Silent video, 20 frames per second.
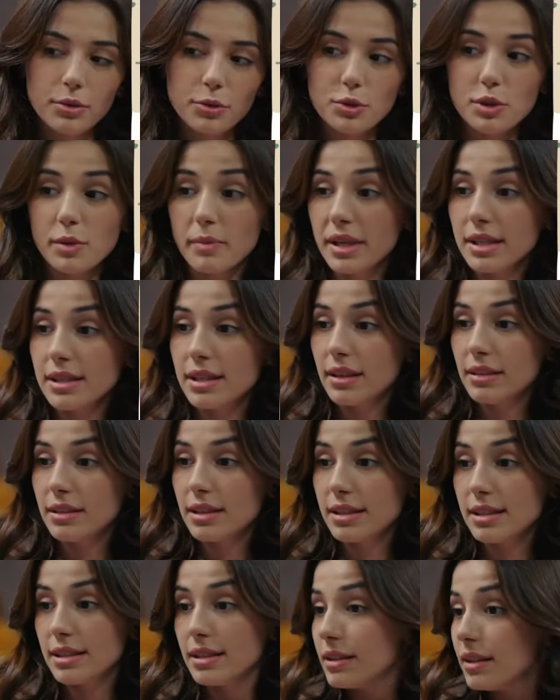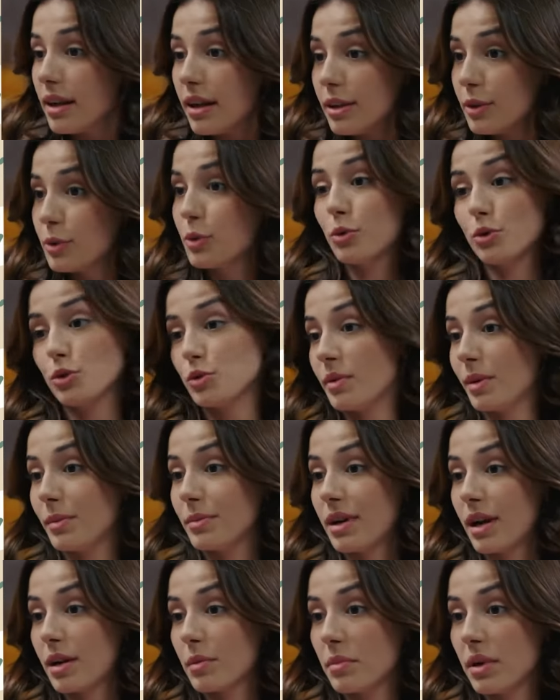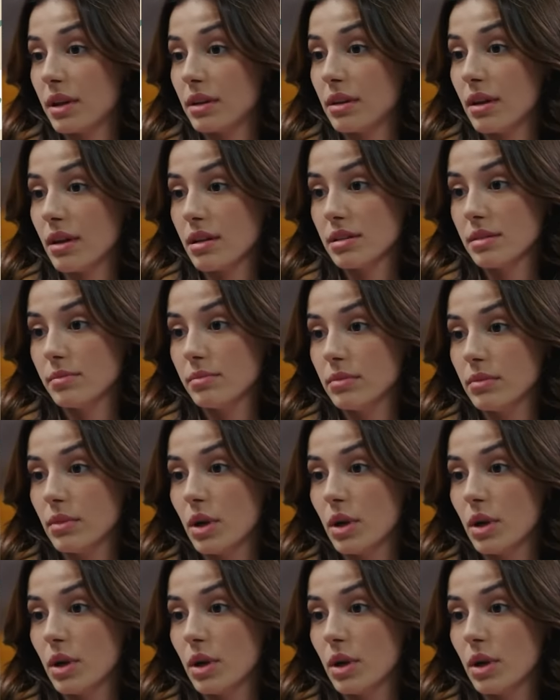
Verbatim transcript: O zaman senin de Sina ile görüşmeyi bırakman lazım.